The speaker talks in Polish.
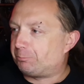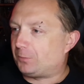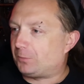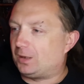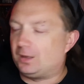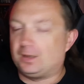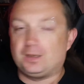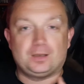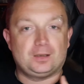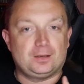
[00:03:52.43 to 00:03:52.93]

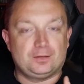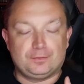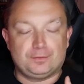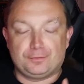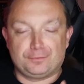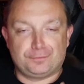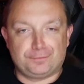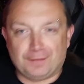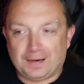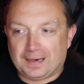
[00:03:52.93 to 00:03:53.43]
yy,
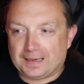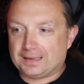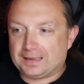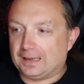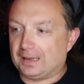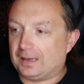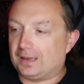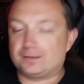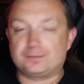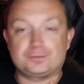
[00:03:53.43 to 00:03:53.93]

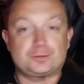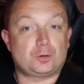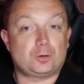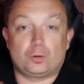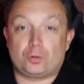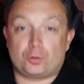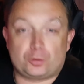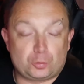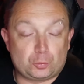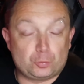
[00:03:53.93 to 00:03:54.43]
waga,
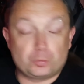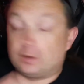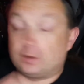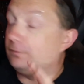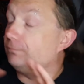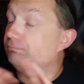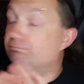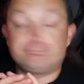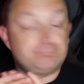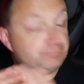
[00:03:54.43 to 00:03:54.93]
kolor skóry,
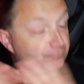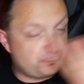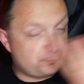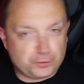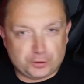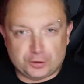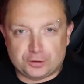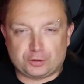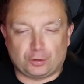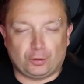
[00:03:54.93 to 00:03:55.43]

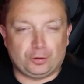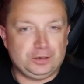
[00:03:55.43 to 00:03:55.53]
wszystko.